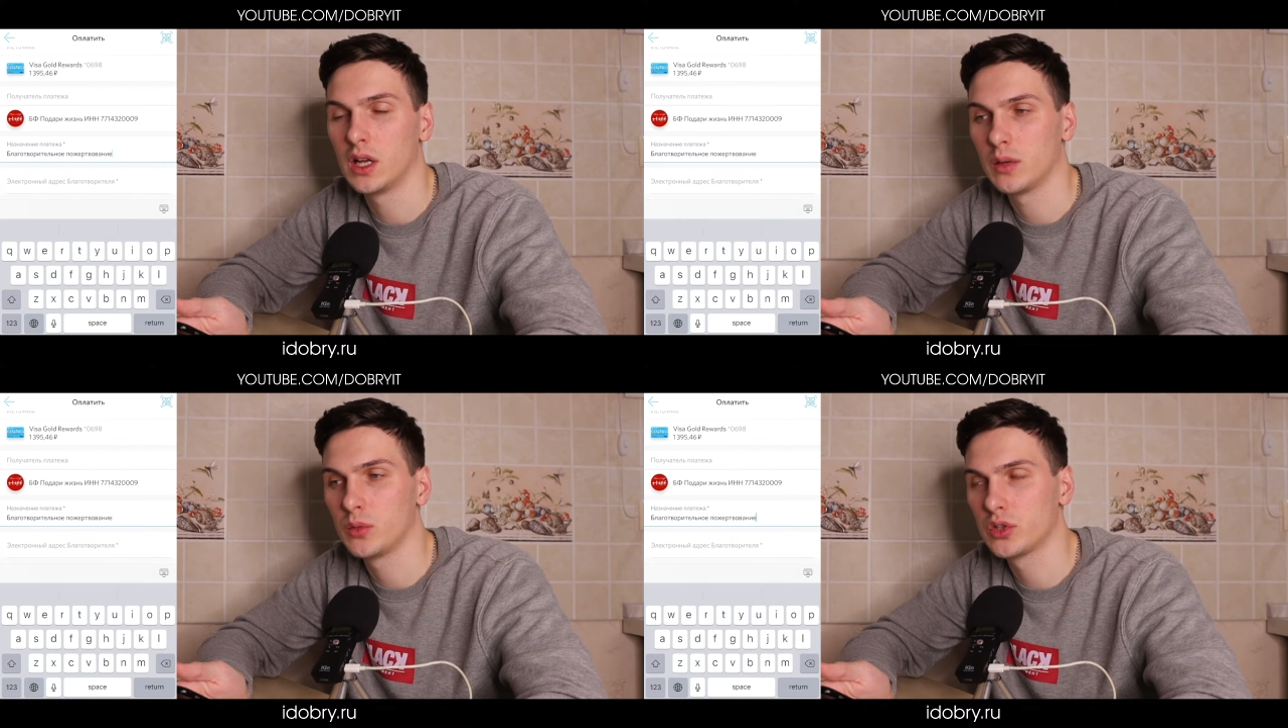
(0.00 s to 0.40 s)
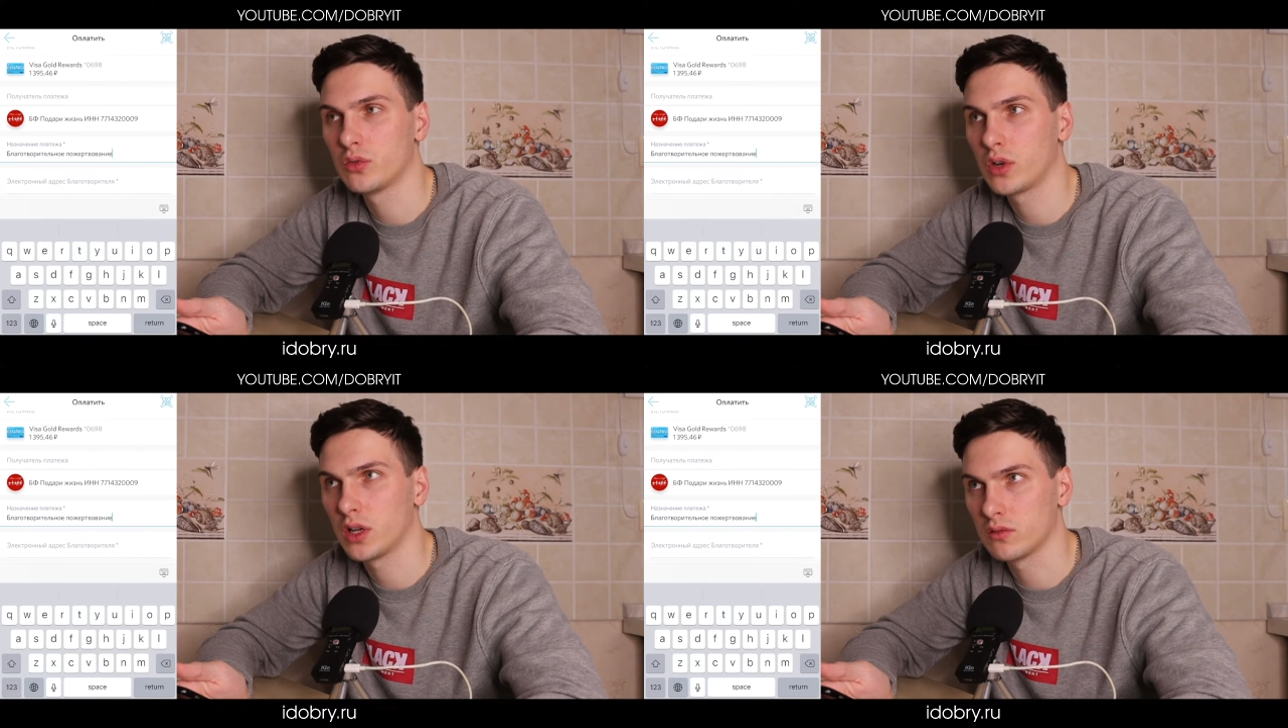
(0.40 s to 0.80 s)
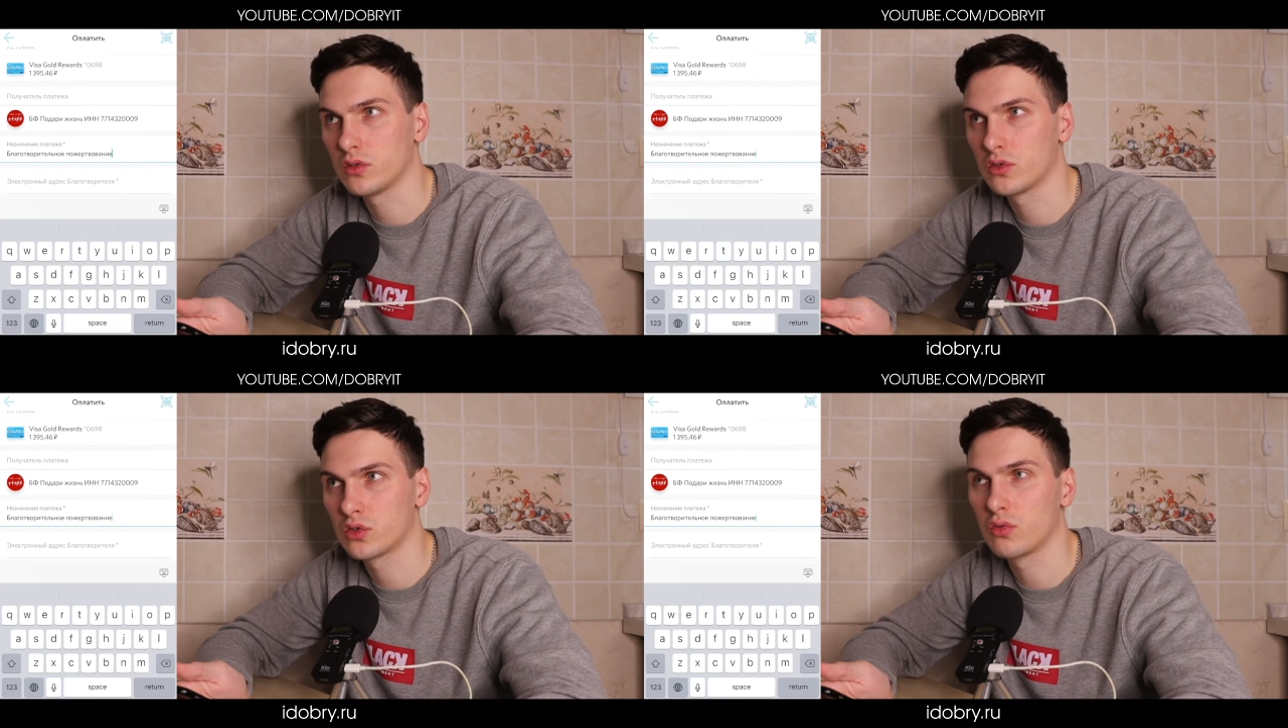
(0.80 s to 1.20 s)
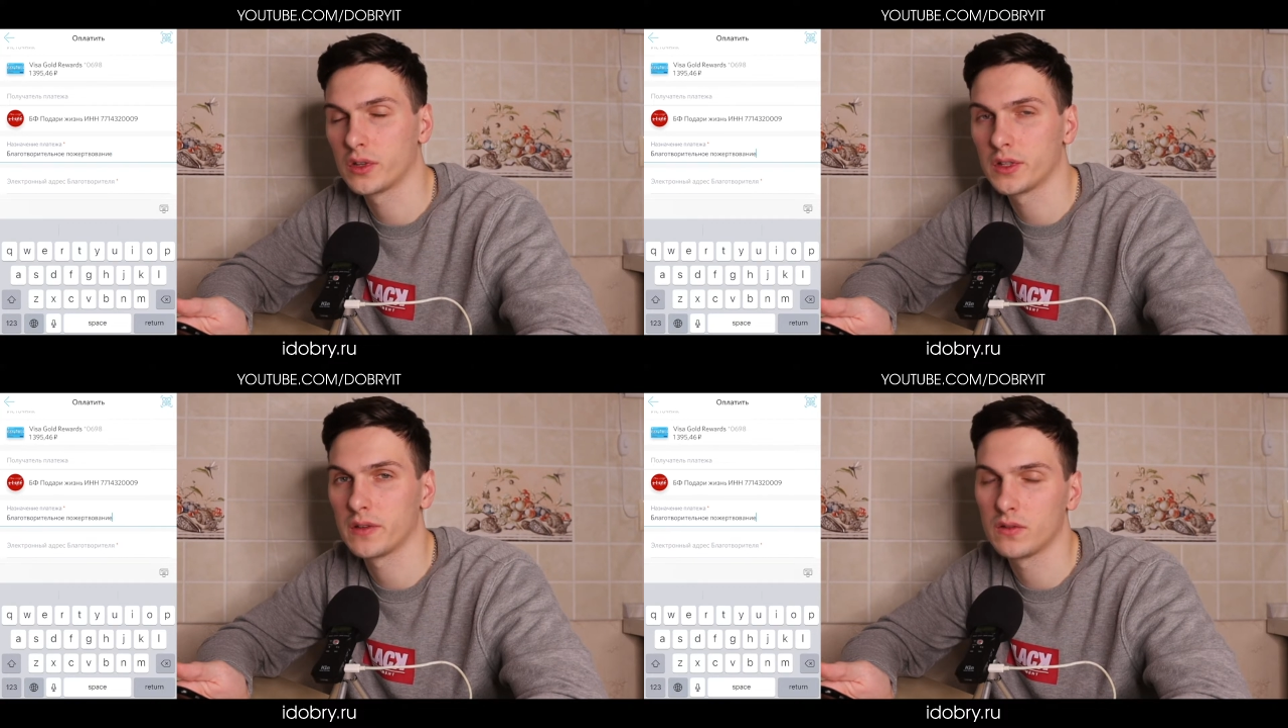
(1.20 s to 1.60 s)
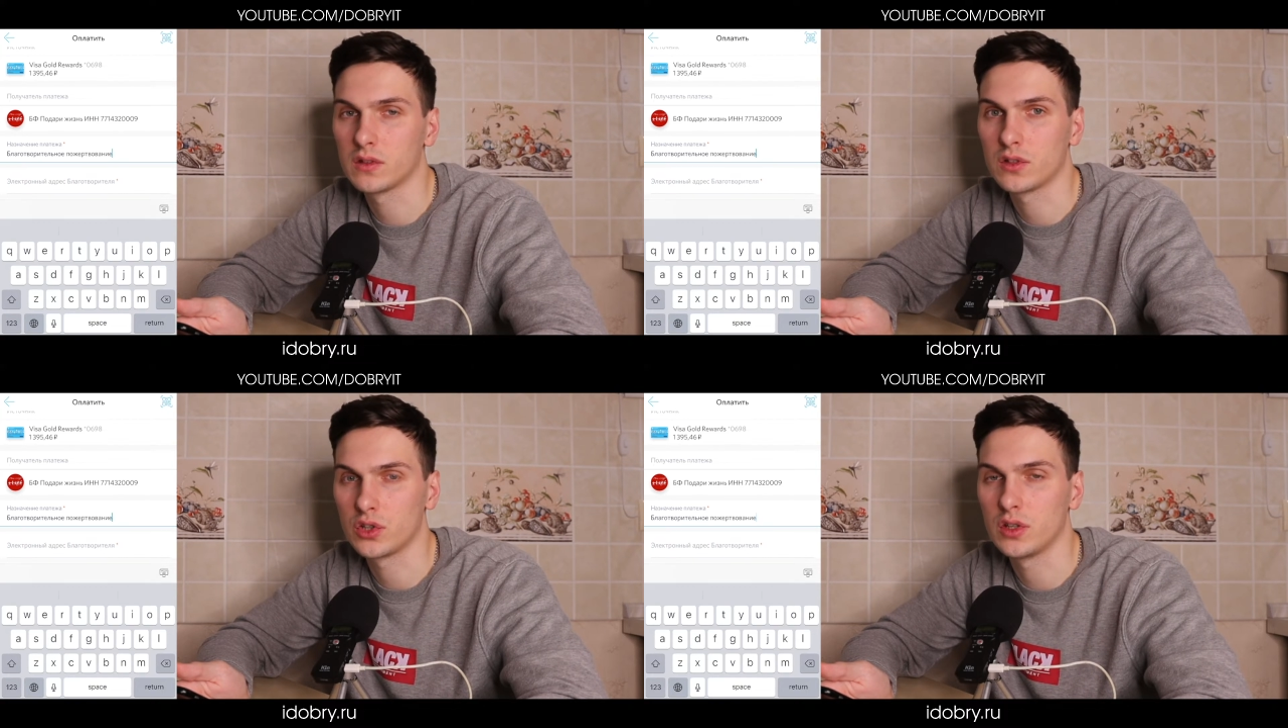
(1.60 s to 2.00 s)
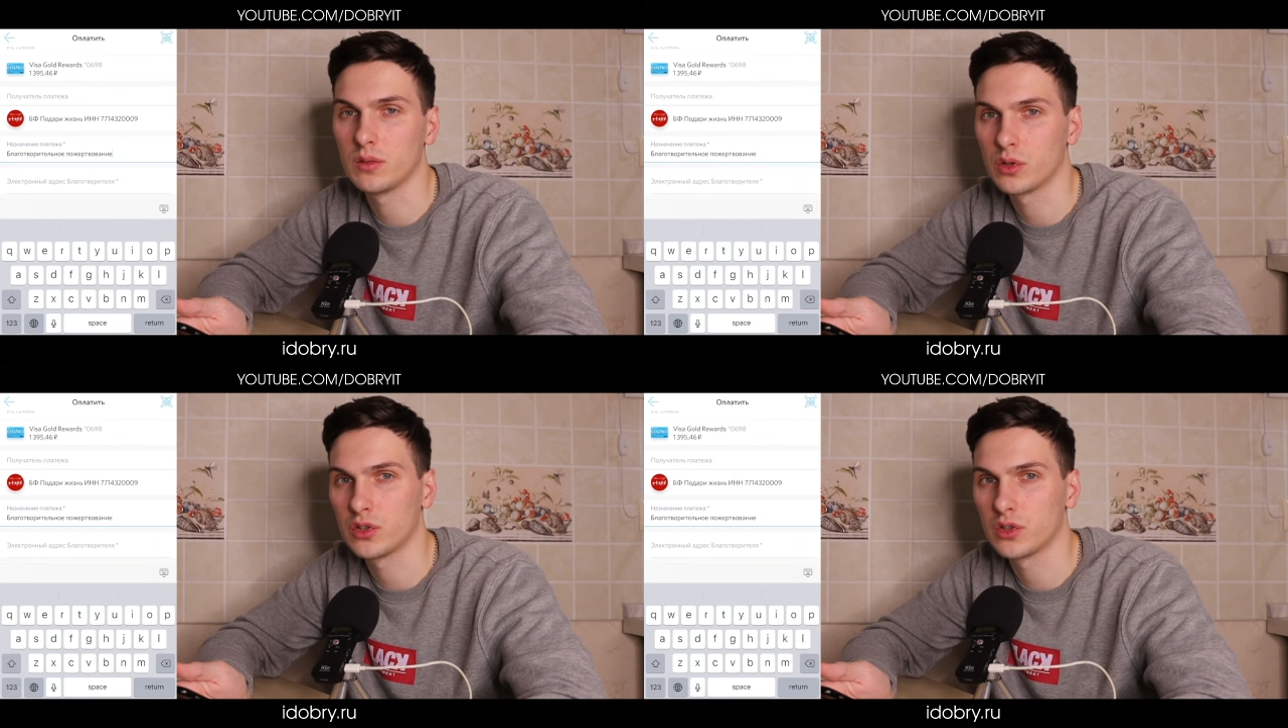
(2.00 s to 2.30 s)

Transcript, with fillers: Они обычно указывают, что указать в назначении